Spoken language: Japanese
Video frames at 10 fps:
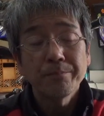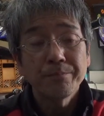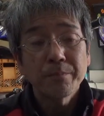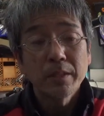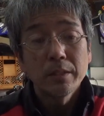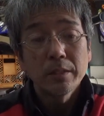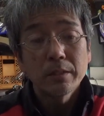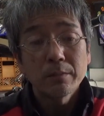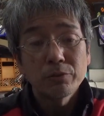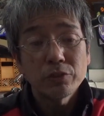うん。
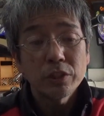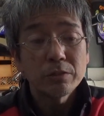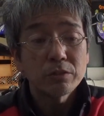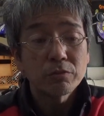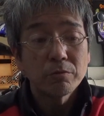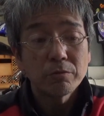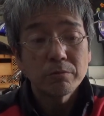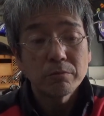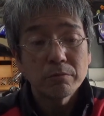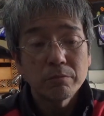でも随時ちょっと、
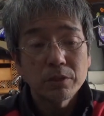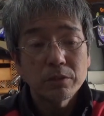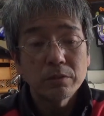ま